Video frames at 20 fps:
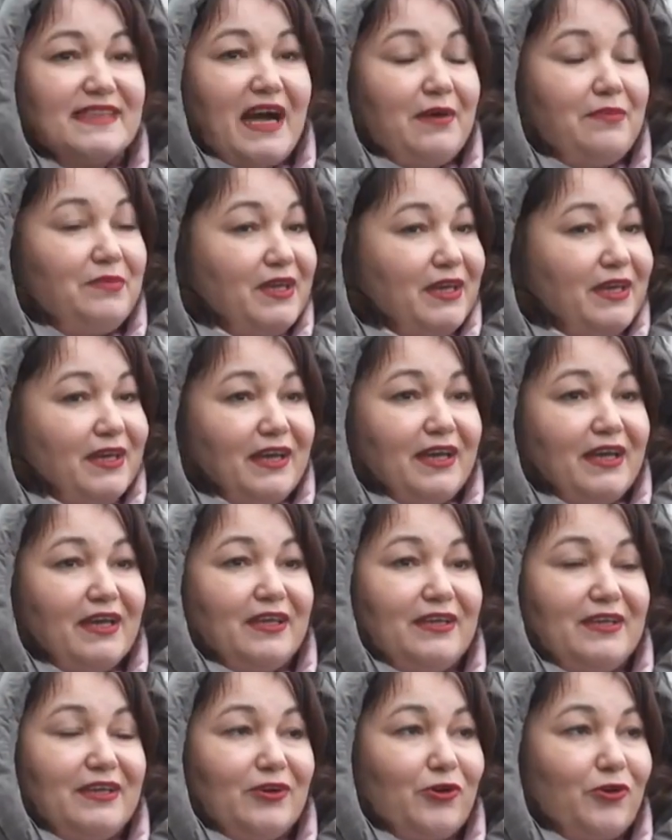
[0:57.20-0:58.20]
С
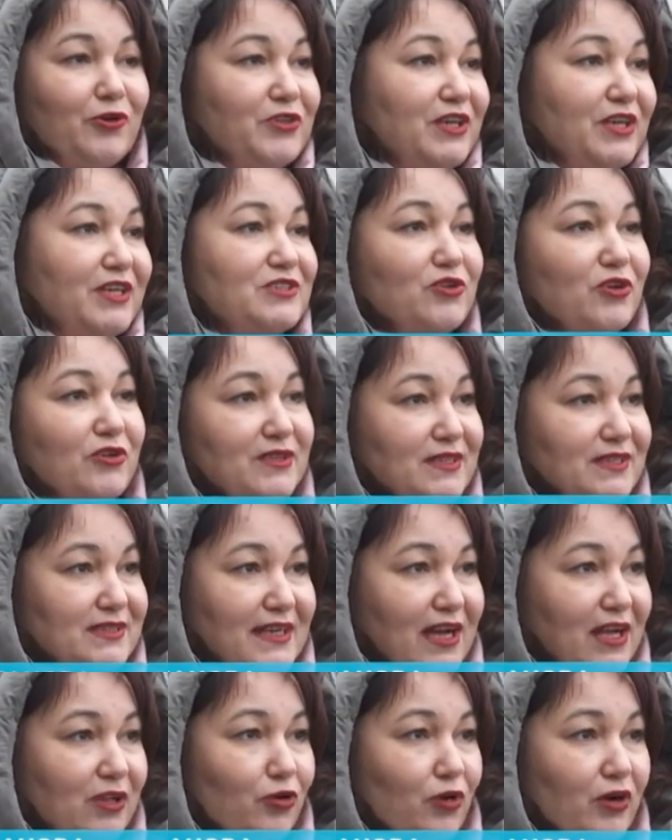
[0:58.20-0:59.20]
нами он не идет
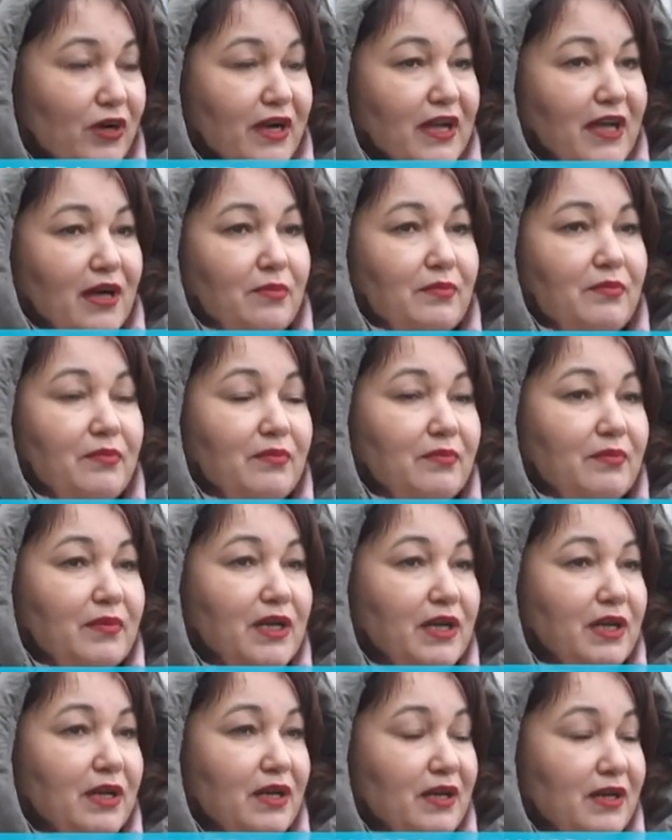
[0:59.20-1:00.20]
на диалог.
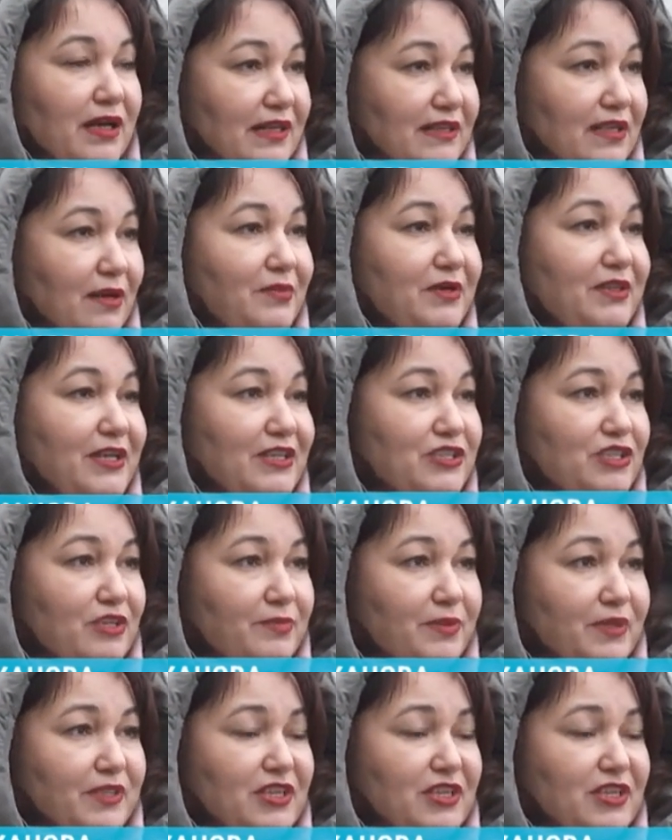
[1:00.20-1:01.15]
Мы, когда мы начали